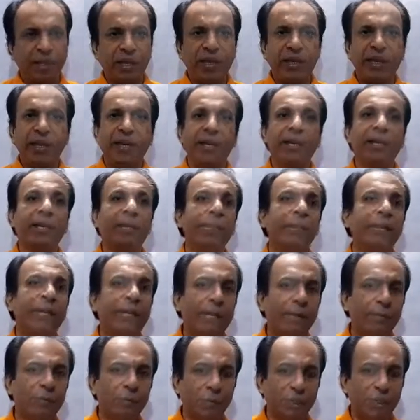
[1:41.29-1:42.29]
एयर एक
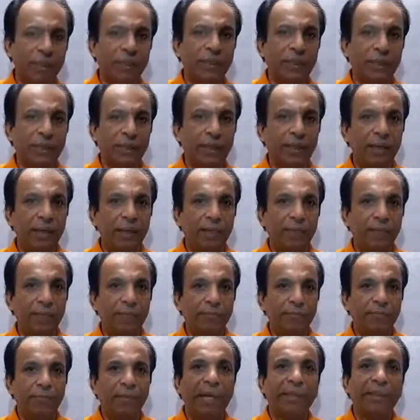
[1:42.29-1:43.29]
मीडियम हो सकता है
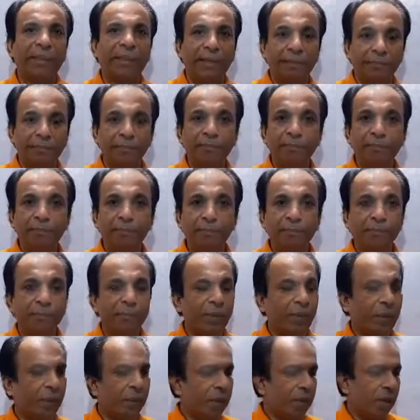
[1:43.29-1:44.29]
माध्यम
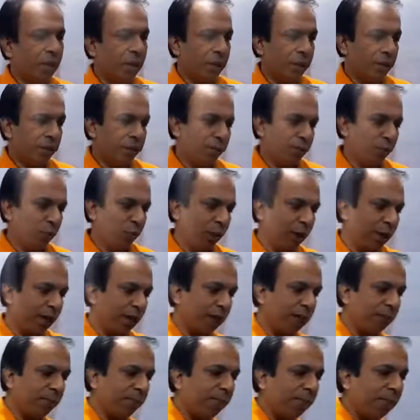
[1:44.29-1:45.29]
वही
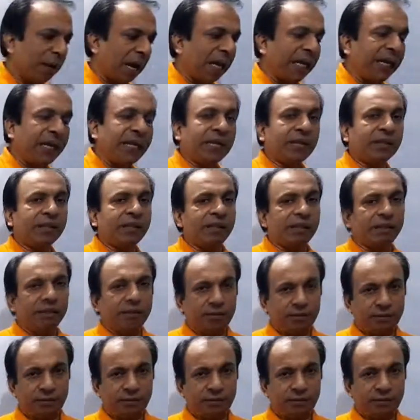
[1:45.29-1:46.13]
अगर हम पानी रख दें